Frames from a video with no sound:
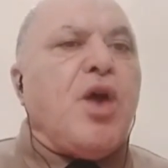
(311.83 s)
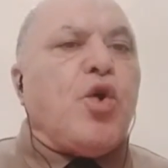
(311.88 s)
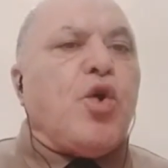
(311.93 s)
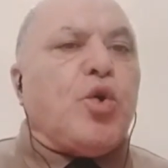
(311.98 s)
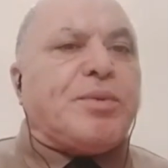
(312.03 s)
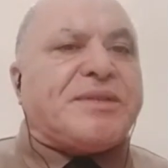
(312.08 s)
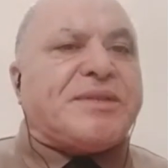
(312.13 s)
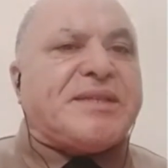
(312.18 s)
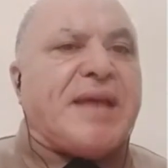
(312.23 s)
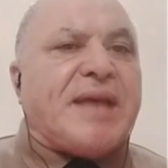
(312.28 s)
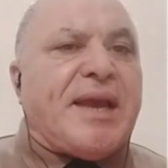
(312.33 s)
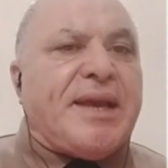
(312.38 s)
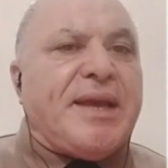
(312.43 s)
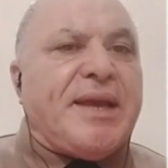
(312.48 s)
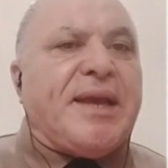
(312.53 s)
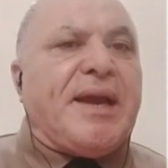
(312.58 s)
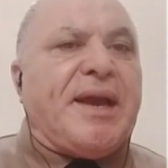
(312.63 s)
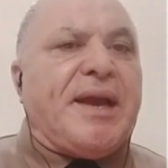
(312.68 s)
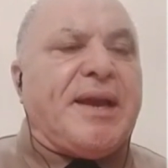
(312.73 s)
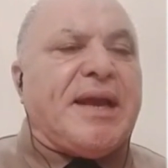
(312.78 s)

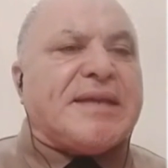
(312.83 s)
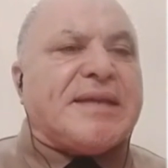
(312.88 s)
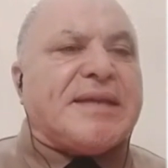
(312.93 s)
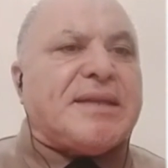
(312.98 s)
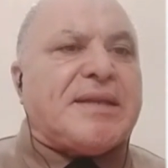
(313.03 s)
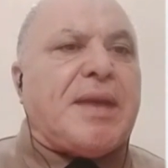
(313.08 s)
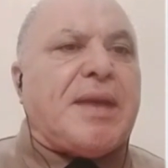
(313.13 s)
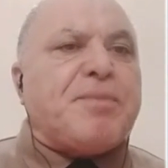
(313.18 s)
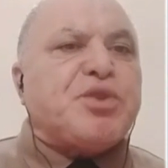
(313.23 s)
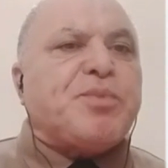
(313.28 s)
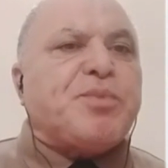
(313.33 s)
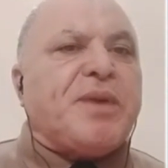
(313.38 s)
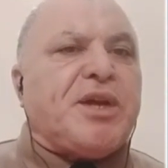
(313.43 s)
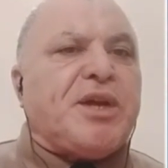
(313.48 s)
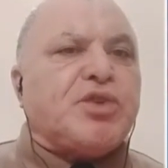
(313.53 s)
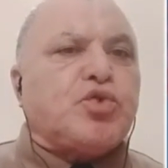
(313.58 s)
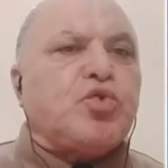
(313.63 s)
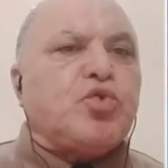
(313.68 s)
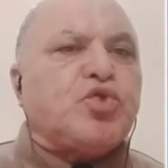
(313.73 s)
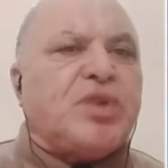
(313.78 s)
وبالتالي حنا خصنا باش ما
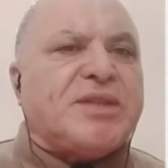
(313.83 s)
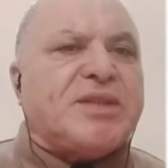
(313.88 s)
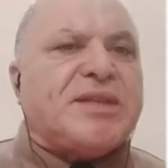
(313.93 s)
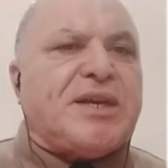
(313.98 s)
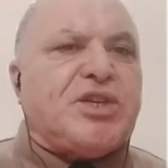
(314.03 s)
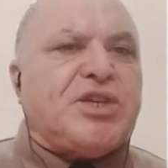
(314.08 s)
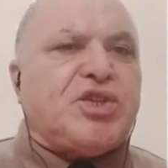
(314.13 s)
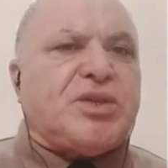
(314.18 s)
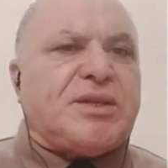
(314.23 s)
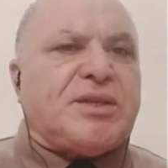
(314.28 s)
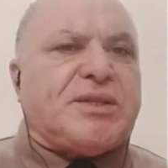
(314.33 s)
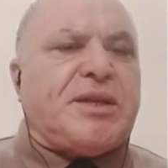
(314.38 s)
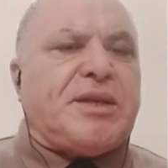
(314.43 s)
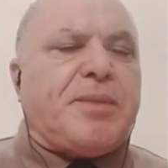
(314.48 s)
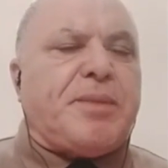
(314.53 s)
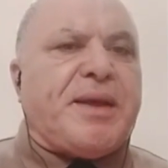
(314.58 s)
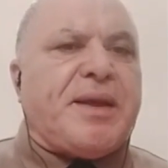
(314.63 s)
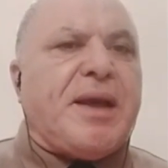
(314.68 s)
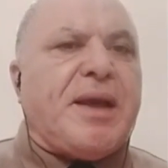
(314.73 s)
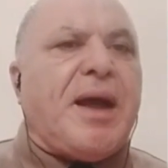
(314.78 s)
نحصلوش نتائج
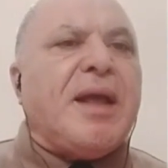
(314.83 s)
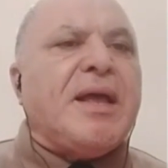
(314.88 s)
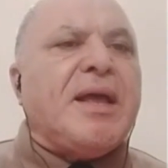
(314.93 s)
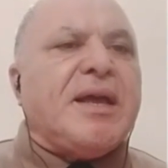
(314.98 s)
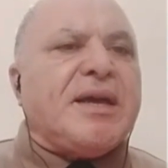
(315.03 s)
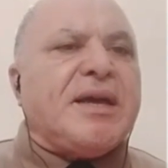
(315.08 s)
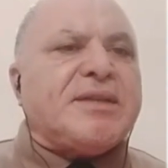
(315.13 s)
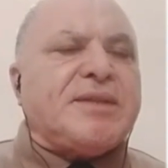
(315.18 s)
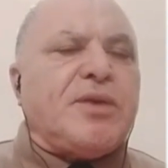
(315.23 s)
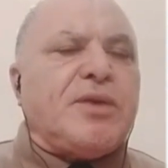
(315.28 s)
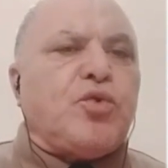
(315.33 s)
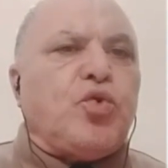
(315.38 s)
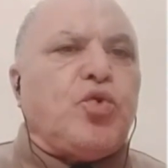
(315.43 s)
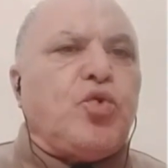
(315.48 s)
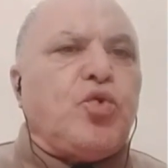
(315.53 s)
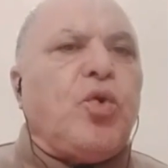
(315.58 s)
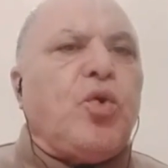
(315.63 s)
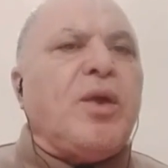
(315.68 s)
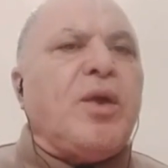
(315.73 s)
سلبيه خصنا نكونوا